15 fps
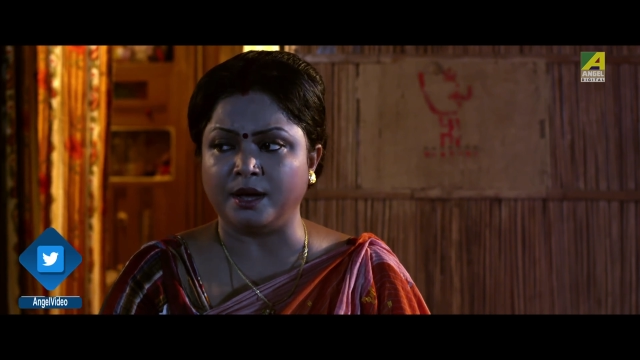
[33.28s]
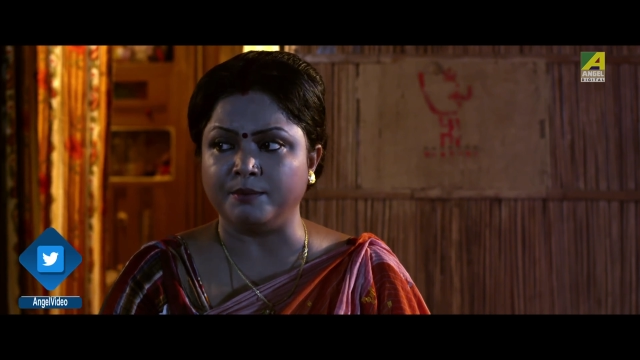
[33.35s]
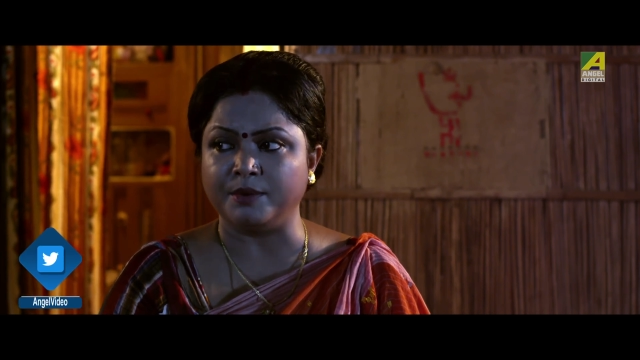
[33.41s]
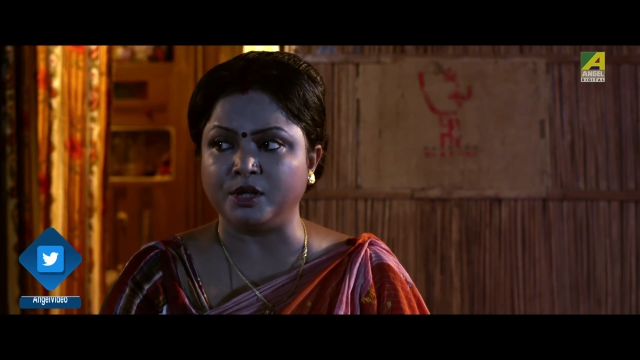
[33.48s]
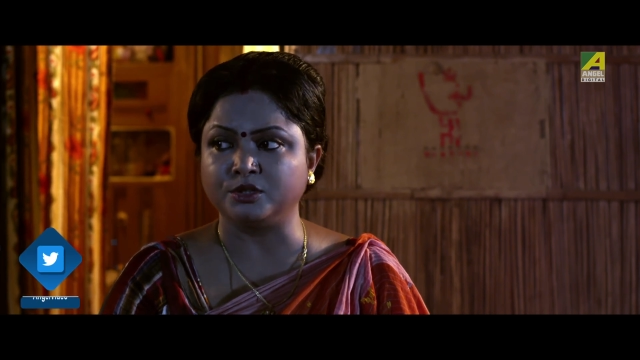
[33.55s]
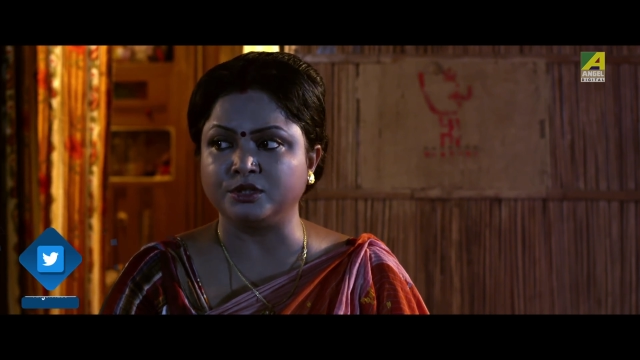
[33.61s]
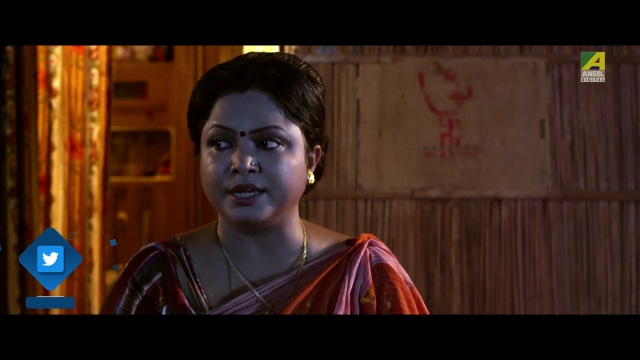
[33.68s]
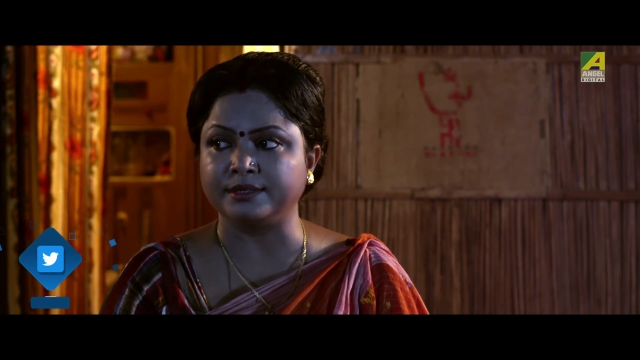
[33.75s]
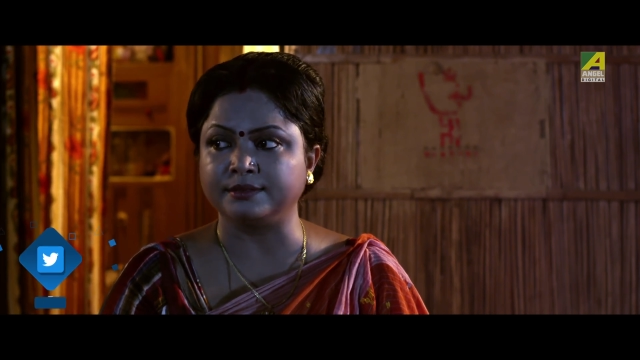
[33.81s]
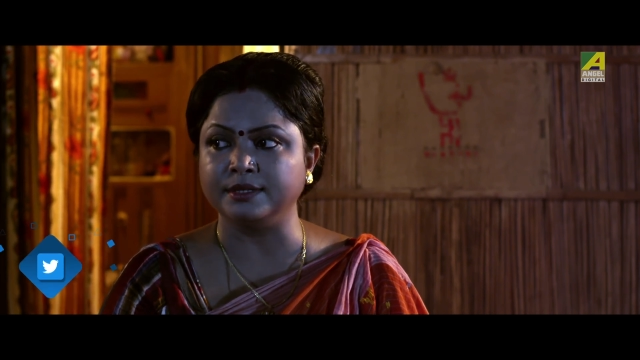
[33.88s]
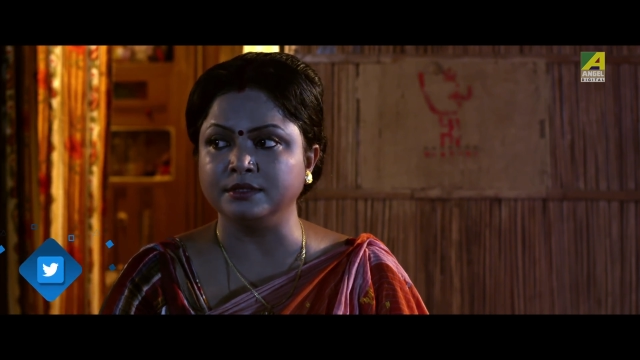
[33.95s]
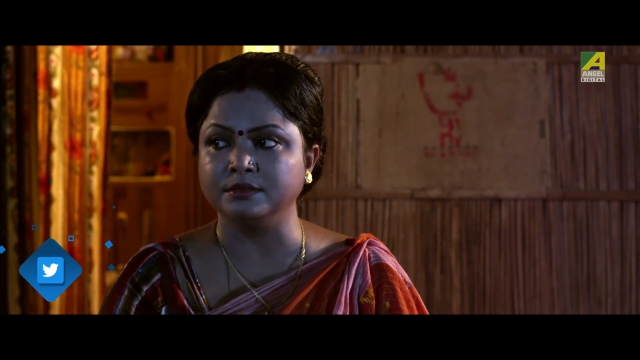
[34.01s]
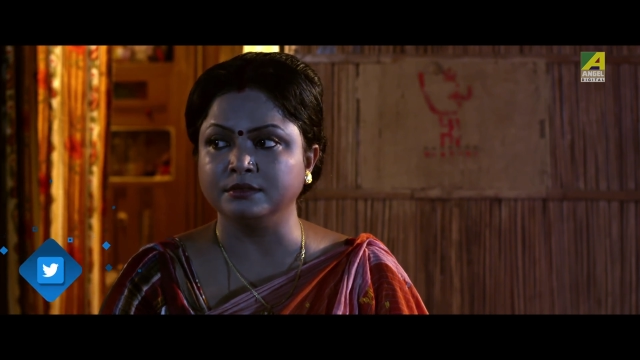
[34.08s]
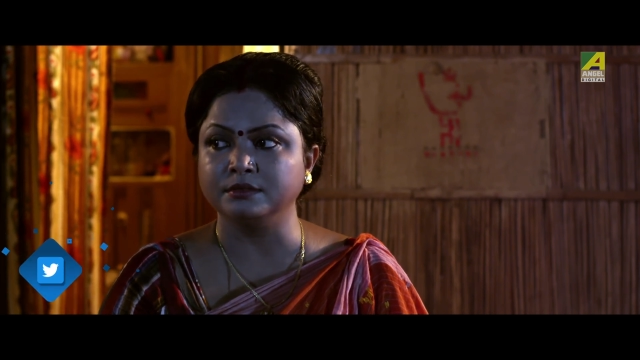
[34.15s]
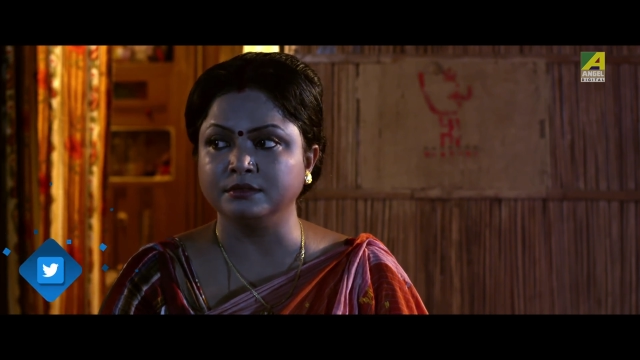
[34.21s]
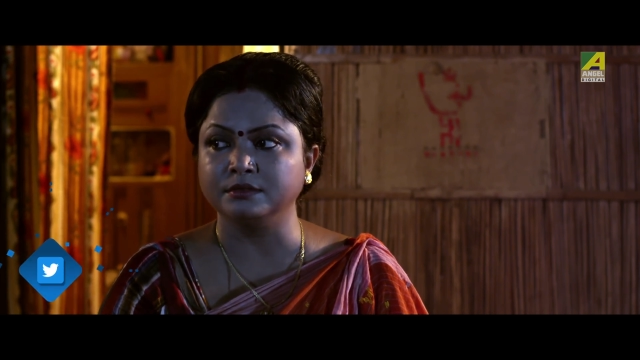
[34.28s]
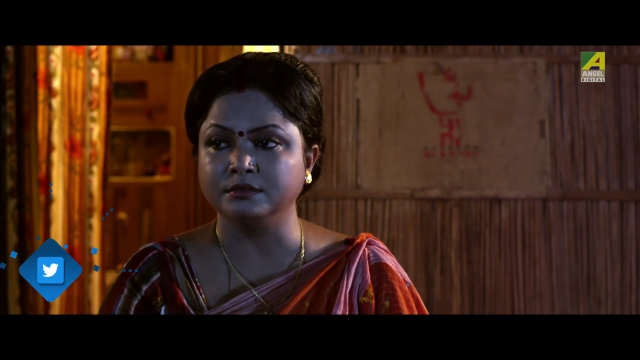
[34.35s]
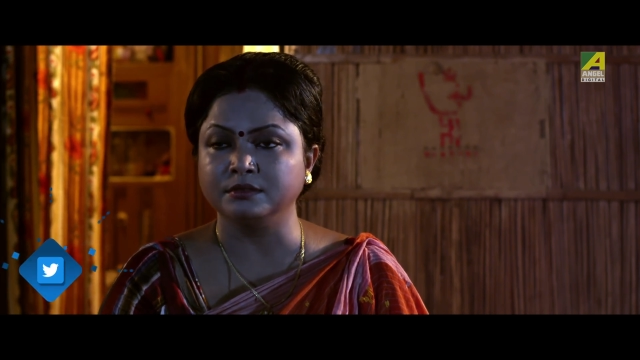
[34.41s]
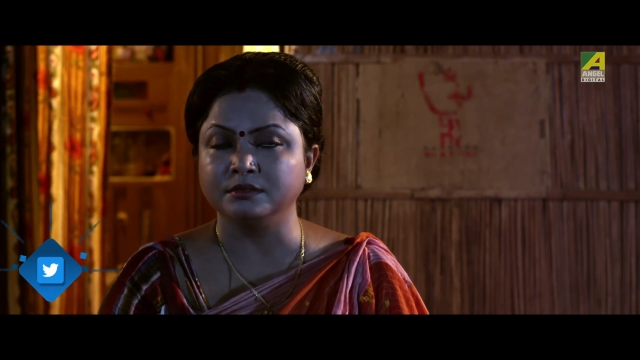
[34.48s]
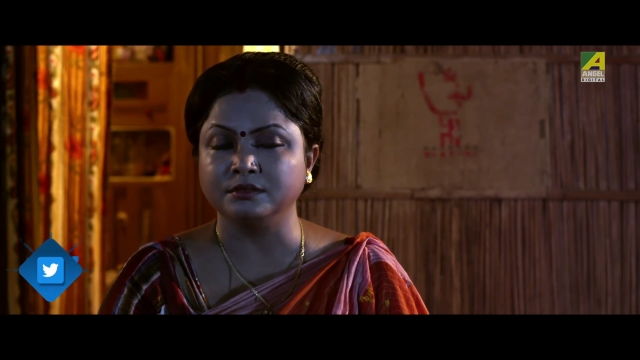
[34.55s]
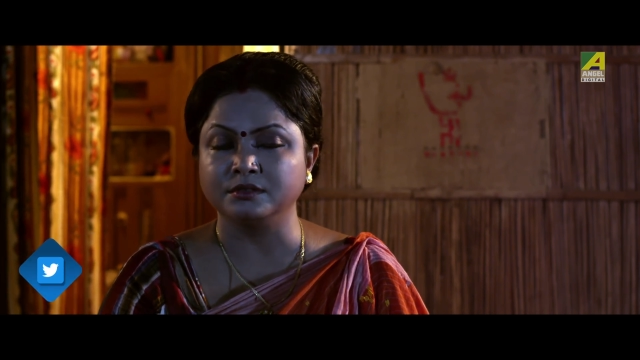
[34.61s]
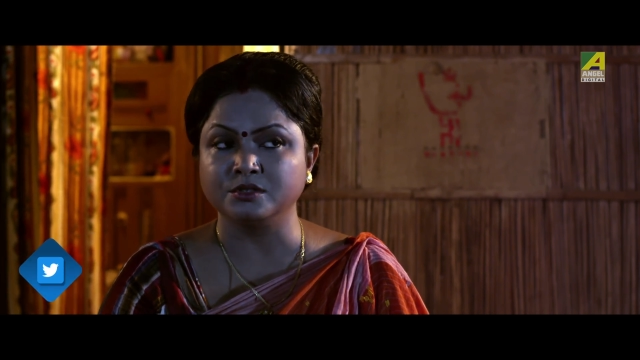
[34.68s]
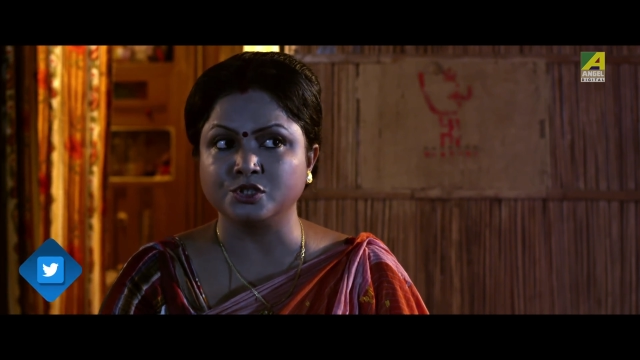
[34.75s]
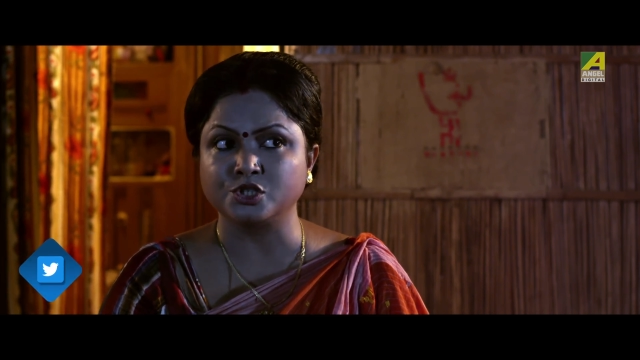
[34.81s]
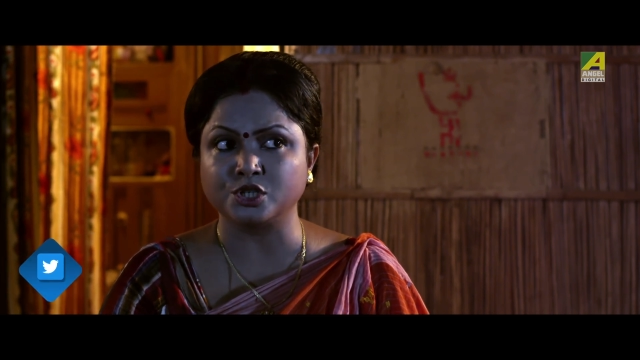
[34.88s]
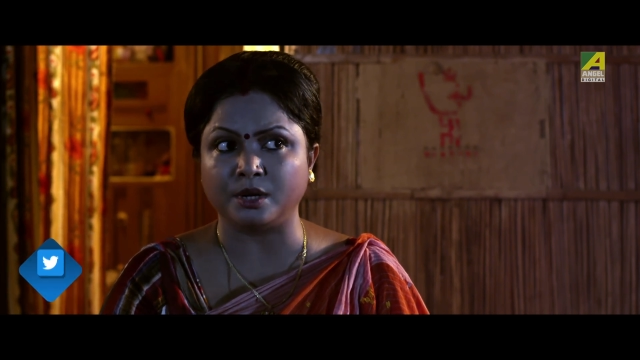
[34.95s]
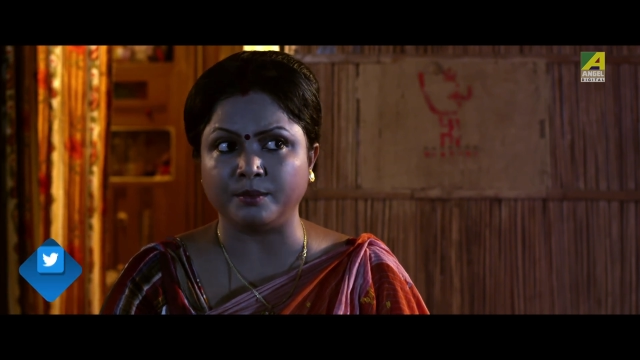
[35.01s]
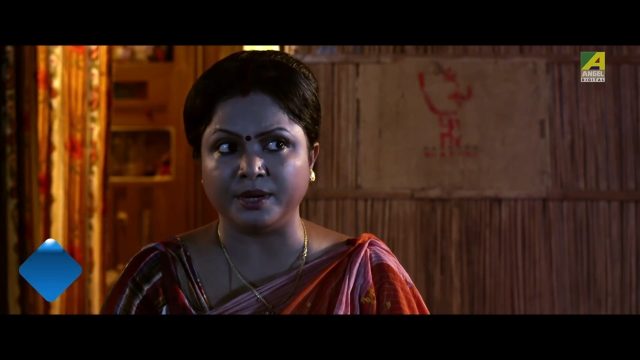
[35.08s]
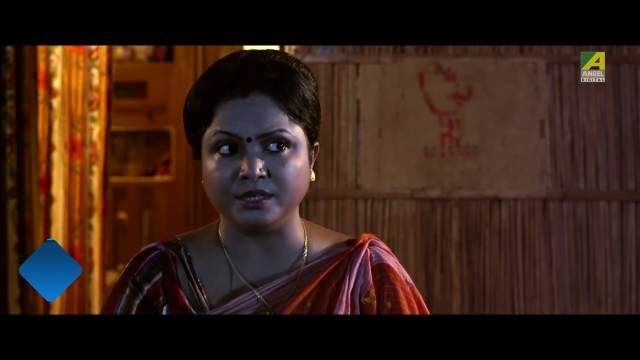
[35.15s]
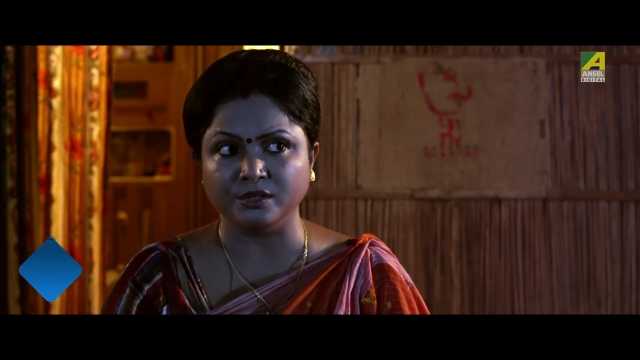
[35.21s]
আমরা তো একদিন
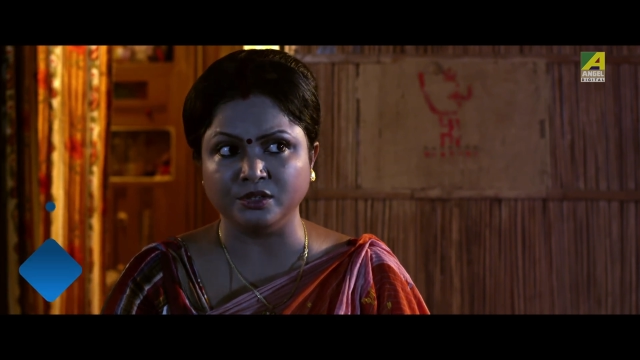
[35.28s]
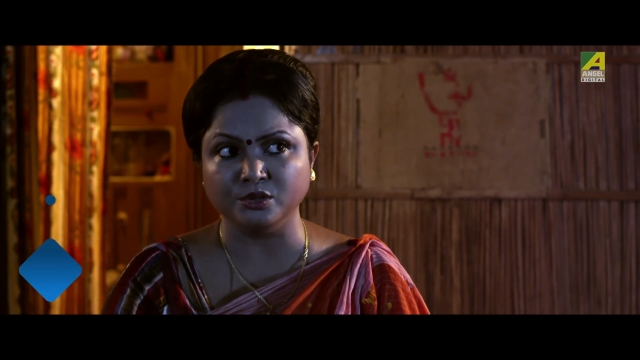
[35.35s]
সবাই